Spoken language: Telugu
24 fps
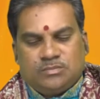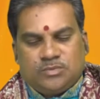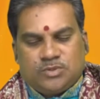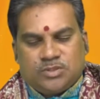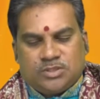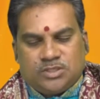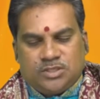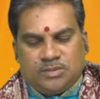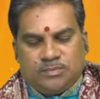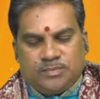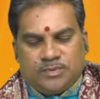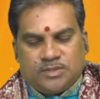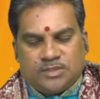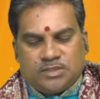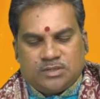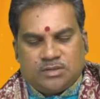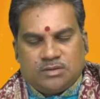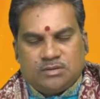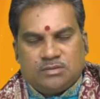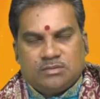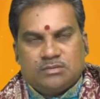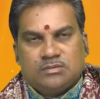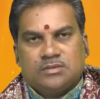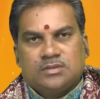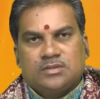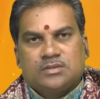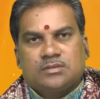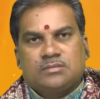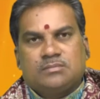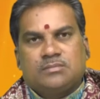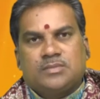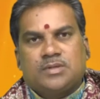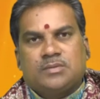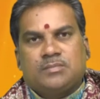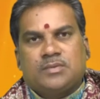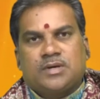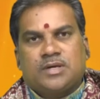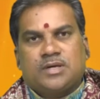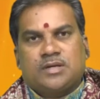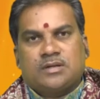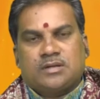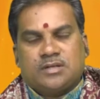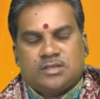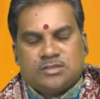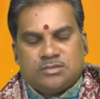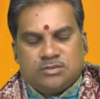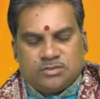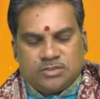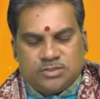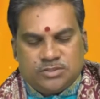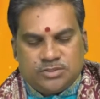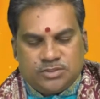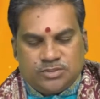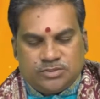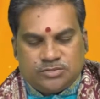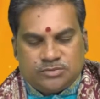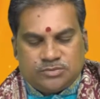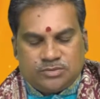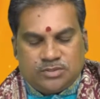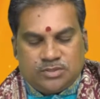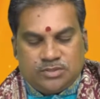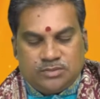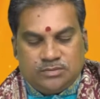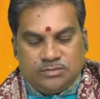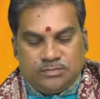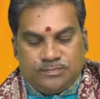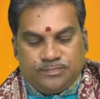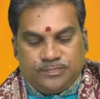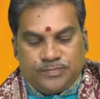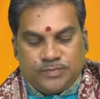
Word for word: మొదటి పాదంలో మరి మకర రాశిలో సంచరిస్తున్నాడు